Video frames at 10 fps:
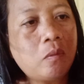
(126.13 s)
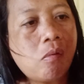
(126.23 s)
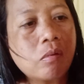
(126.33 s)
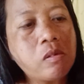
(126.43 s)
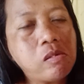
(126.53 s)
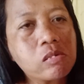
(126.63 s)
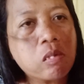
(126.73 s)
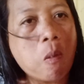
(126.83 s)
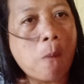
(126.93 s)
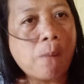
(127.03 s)
tapos
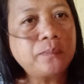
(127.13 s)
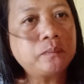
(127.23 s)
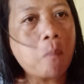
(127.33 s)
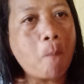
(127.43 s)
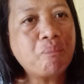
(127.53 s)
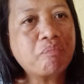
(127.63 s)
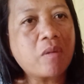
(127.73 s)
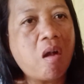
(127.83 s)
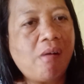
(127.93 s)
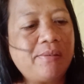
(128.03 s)
siya
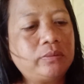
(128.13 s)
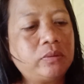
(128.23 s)
mag-almusal.